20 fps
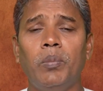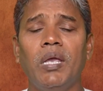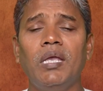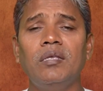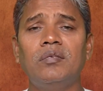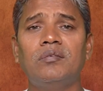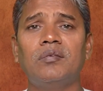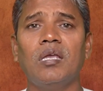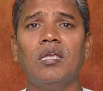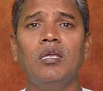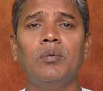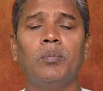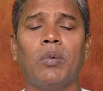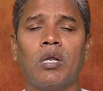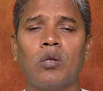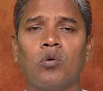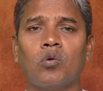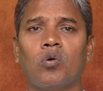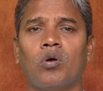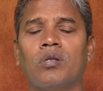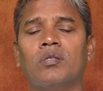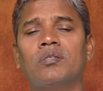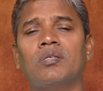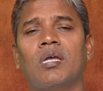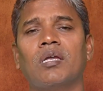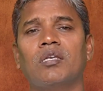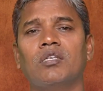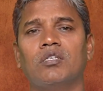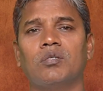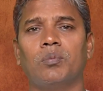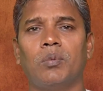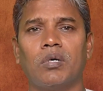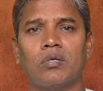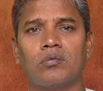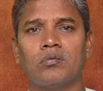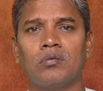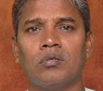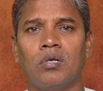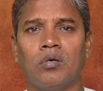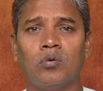బేస్ అయ్యి మనం
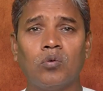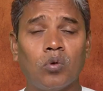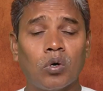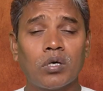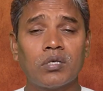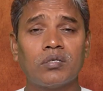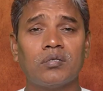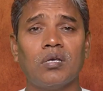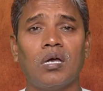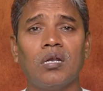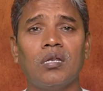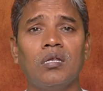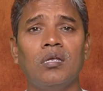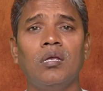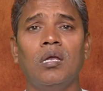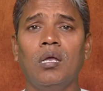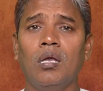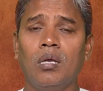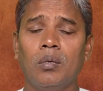కొనసాగించబడుతున్నాం ఒకసారి